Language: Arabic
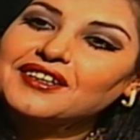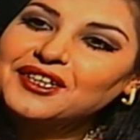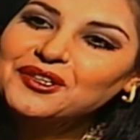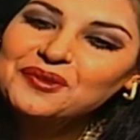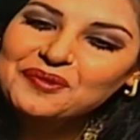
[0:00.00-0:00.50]

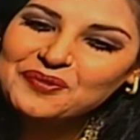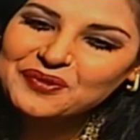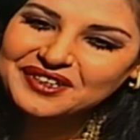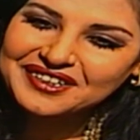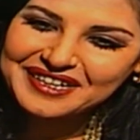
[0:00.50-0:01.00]
أيوه
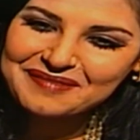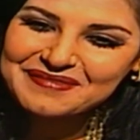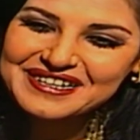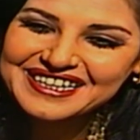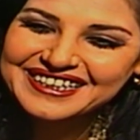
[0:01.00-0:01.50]

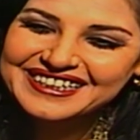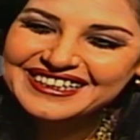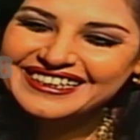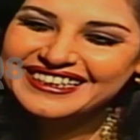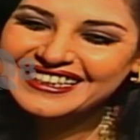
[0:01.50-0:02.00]
ونكمل
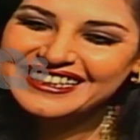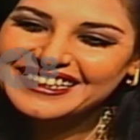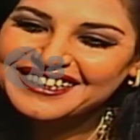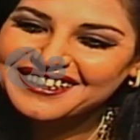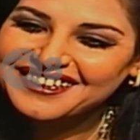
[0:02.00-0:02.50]

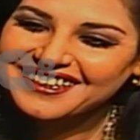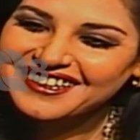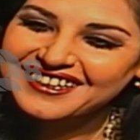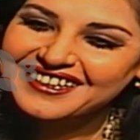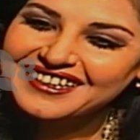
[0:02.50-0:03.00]
إيه،
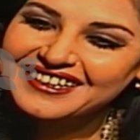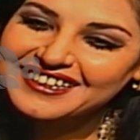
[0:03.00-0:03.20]
في